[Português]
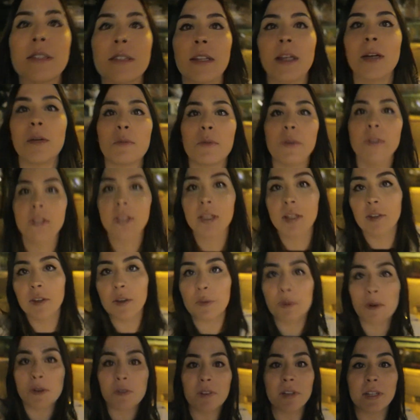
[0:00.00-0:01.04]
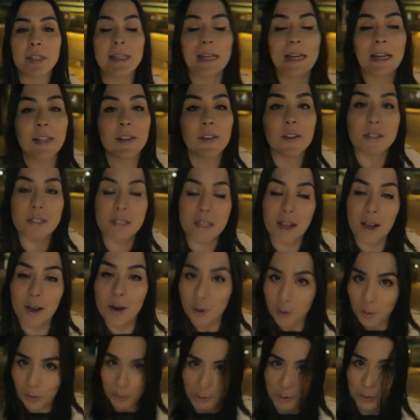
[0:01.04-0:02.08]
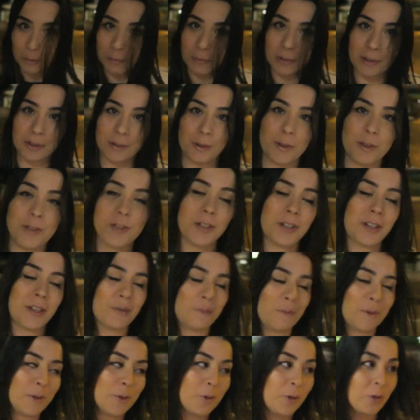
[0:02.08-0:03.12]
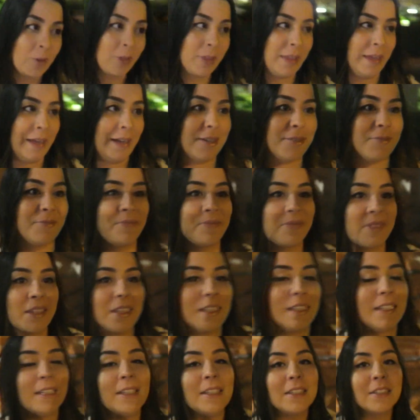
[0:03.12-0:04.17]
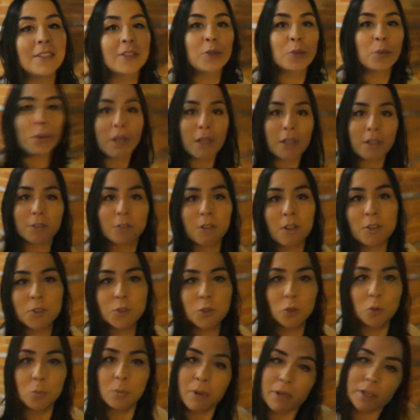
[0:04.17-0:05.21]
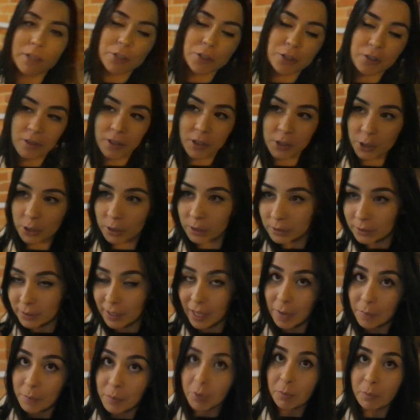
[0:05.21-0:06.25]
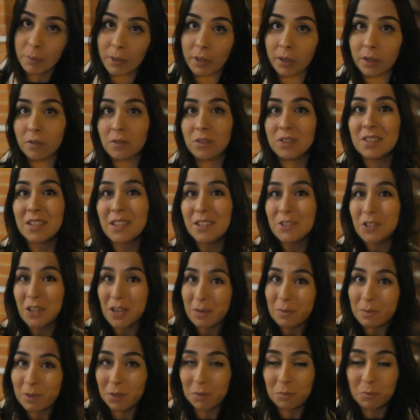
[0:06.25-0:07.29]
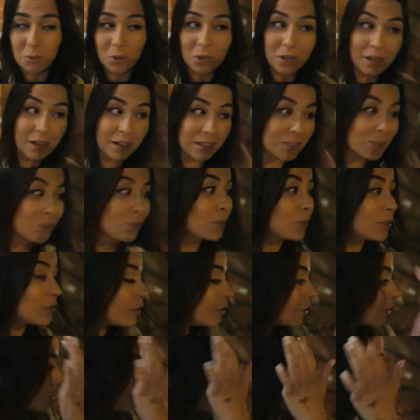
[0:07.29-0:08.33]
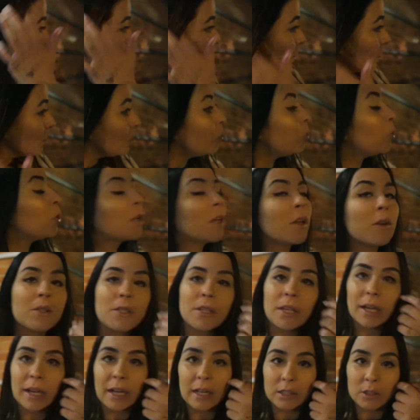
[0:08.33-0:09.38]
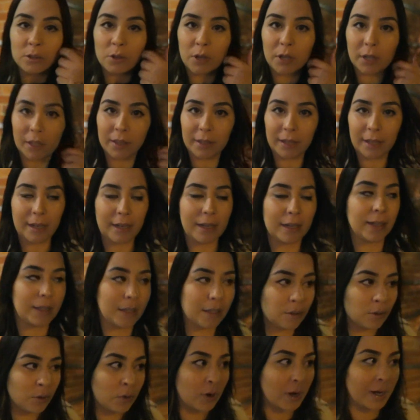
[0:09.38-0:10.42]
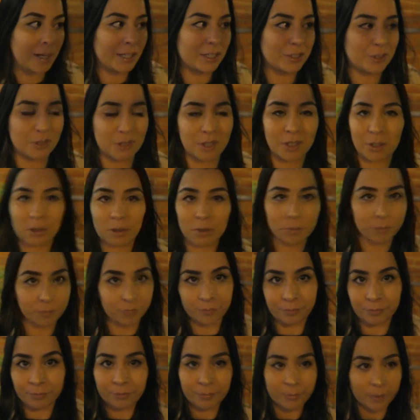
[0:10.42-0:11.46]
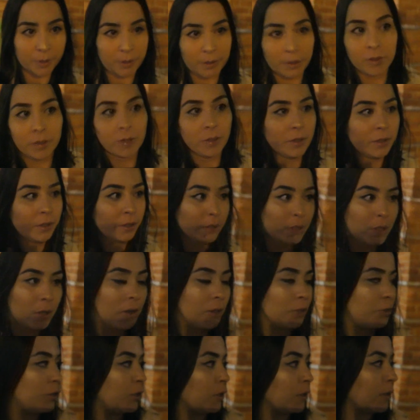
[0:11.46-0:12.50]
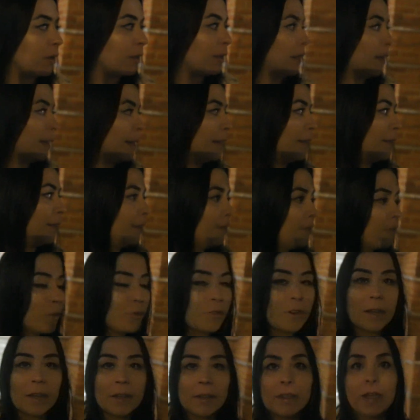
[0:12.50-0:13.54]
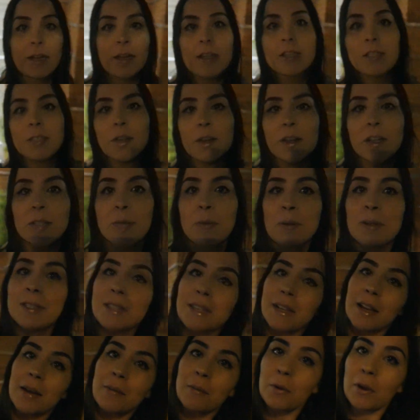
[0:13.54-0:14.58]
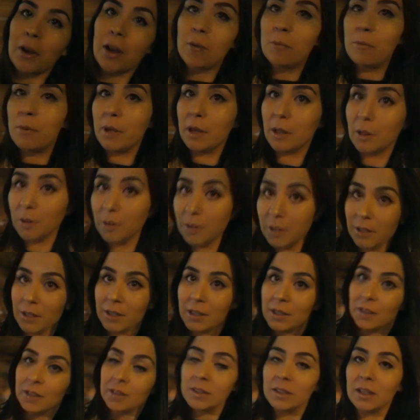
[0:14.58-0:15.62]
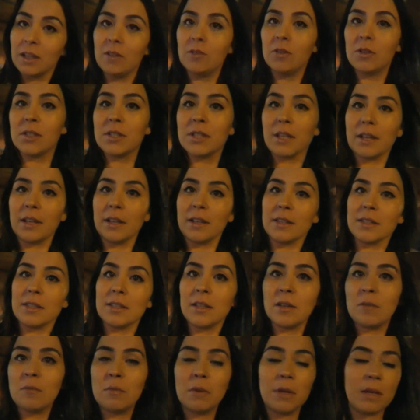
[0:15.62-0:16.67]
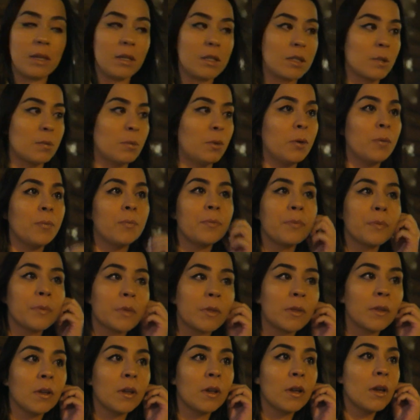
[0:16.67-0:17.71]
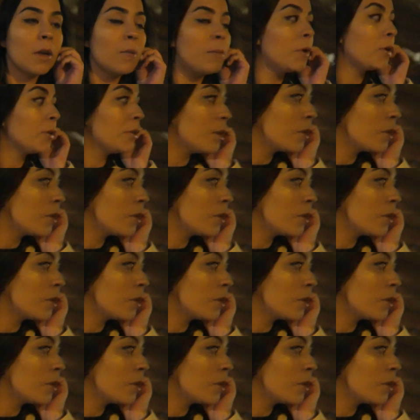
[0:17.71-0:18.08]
estamos indo aproveitar a nossa última noite aqui em Bogotá. Tô esperando o nosso Uber, a gente vai jantar primeiro, vou sair de cabelo molhado. Porque o secador que tem aqui no quarto não, não adianta nada. vou ficar três horas pra secar meu cabelo. Então eu vou sair assim mesmo. Meu